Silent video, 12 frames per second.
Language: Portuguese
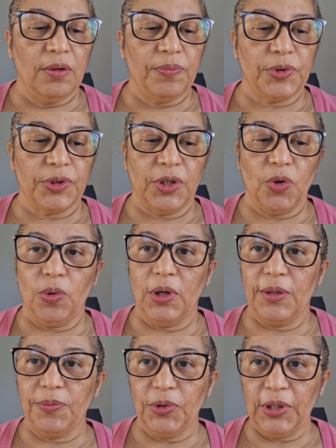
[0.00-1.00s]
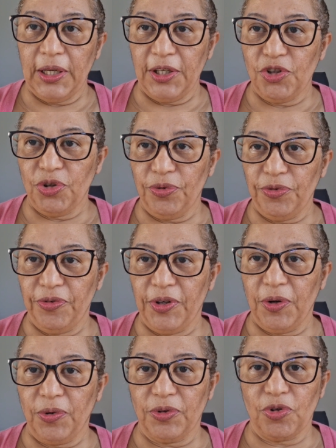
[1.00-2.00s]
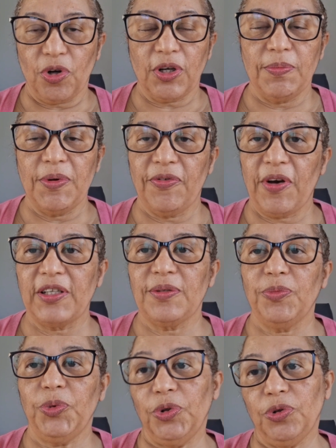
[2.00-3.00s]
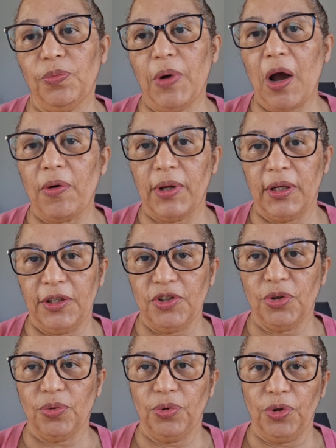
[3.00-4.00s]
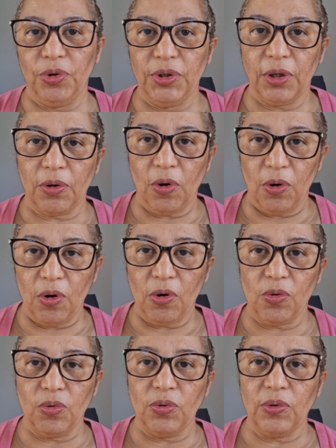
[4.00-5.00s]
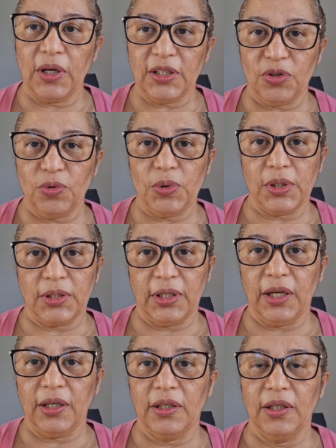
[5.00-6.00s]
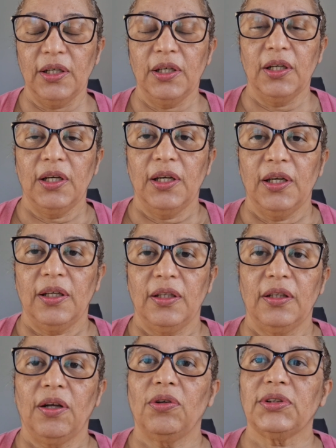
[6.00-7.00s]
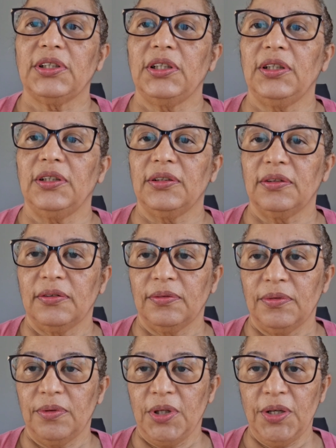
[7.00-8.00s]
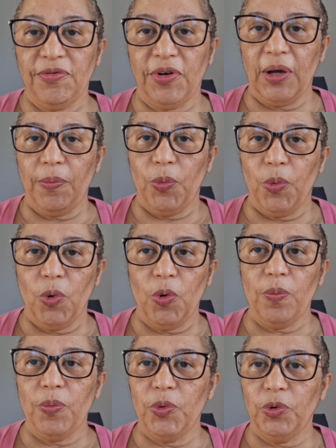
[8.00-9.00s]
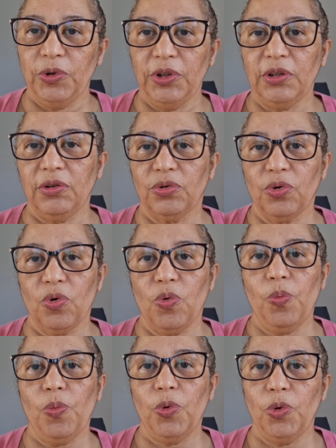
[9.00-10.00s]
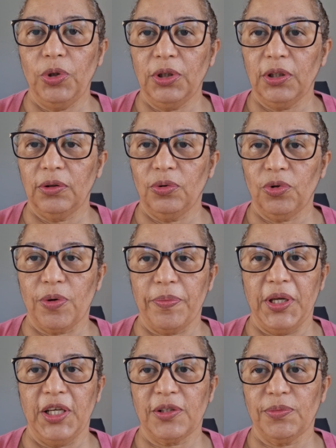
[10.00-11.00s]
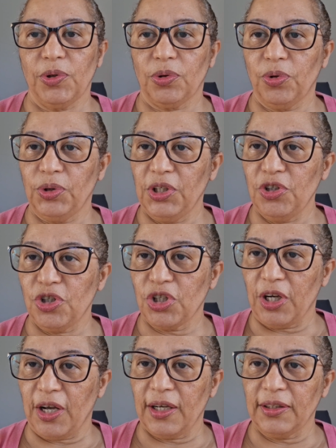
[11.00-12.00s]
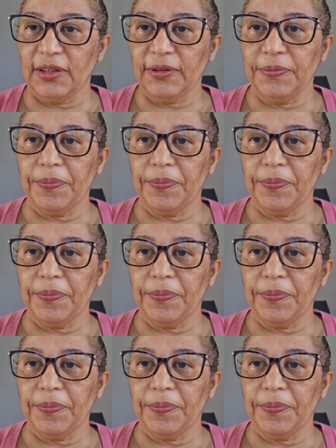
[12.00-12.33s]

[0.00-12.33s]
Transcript: porque eu amo leite no frio, só que me faz muito mal e além de tudo eu ainda coloco açúcar, né? Então assim, inflamou muito, eu tô com muita dor mesmo, tô toda inchada.